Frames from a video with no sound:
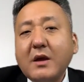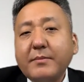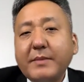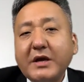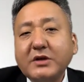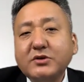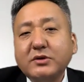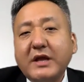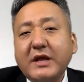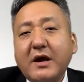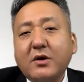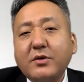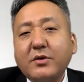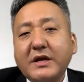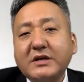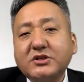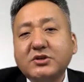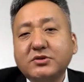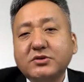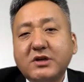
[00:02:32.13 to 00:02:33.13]
美中两国
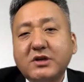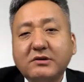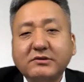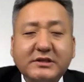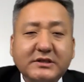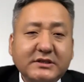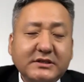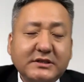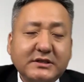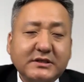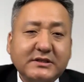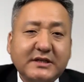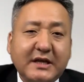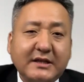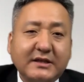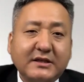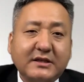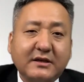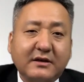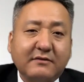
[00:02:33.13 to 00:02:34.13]
元首上星期
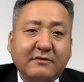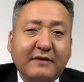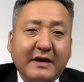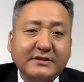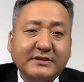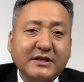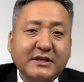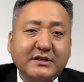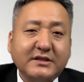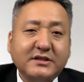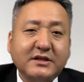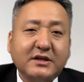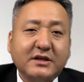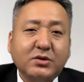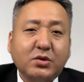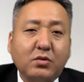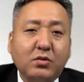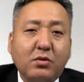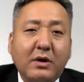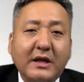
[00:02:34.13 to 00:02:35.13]
三的晚间的这个
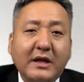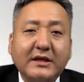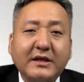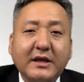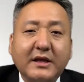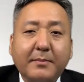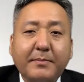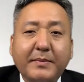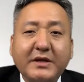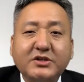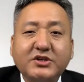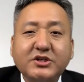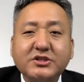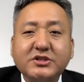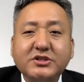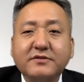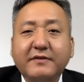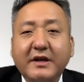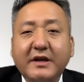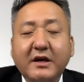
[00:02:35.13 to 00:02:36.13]
通话呢，也被称
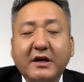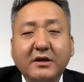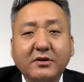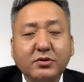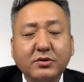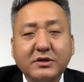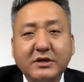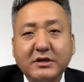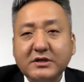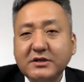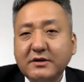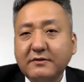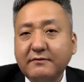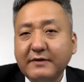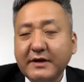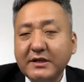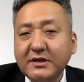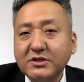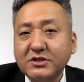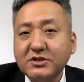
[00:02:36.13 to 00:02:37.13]
之为很多人认
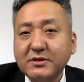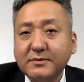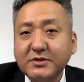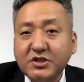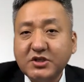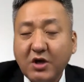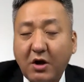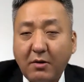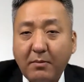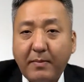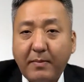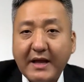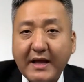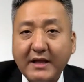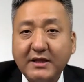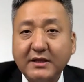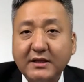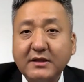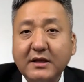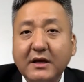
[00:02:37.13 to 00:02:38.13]
为呢是乔拜
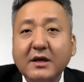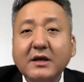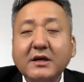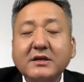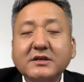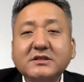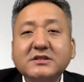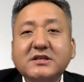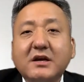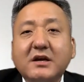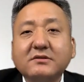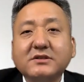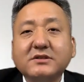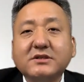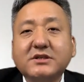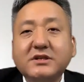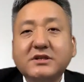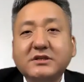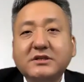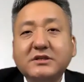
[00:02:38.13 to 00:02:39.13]
登呢向
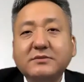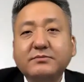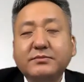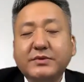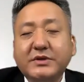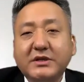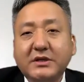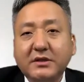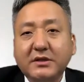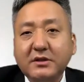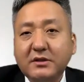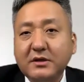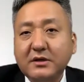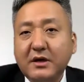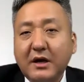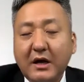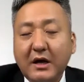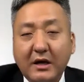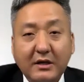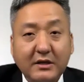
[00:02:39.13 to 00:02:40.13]
习近平的
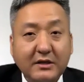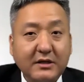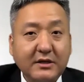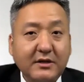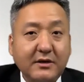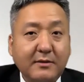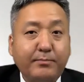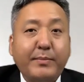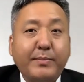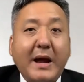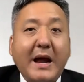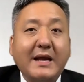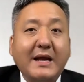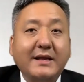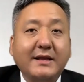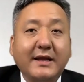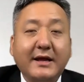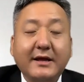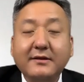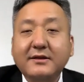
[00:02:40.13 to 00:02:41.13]
啊一个拜
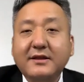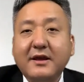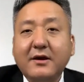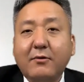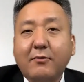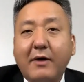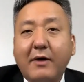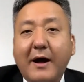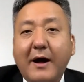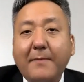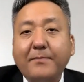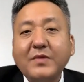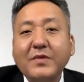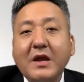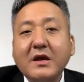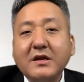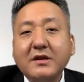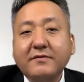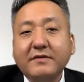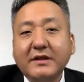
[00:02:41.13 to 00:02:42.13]
年电话，
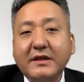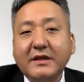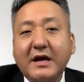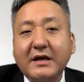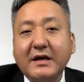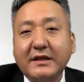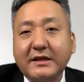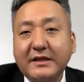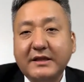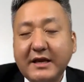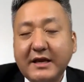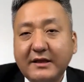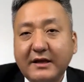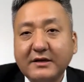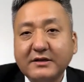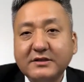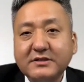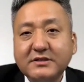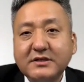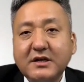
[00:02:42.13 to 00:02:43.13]
因为那一天
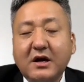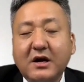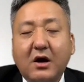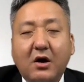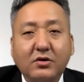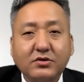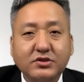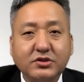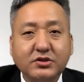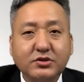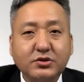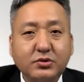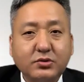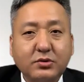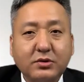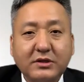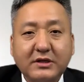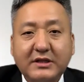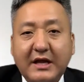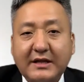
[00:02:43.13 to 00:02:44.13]
呢正好是中
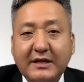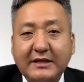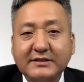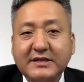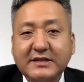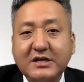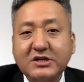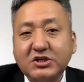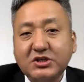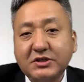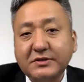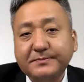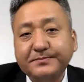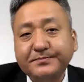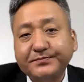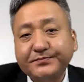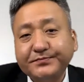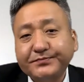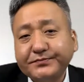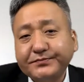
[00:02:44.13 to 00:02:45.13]
国的大年三十。